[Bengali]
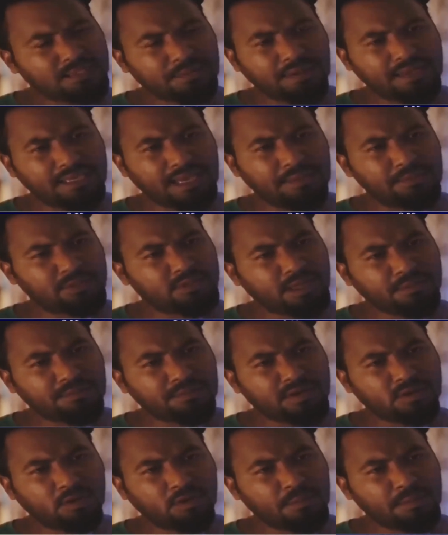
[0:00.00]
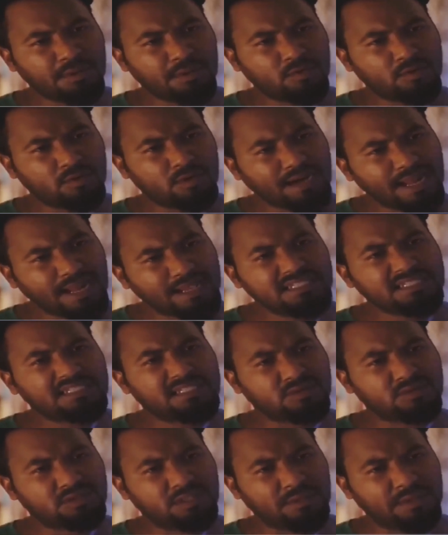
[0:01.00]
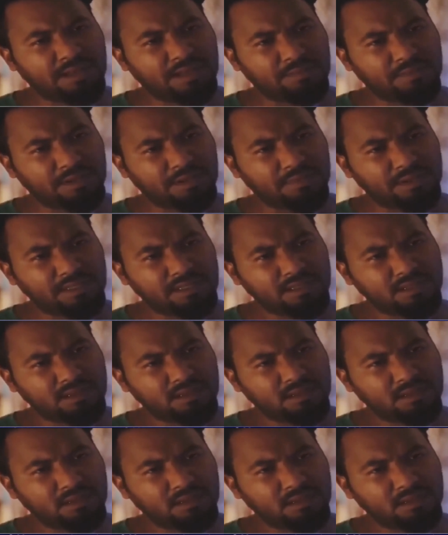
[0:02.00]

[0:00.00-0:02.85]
আচ্ছা ভাই আমি তো আপনার গল্পে কোনো ক্রাইসিসই খুঁজে পেলাম না ভাই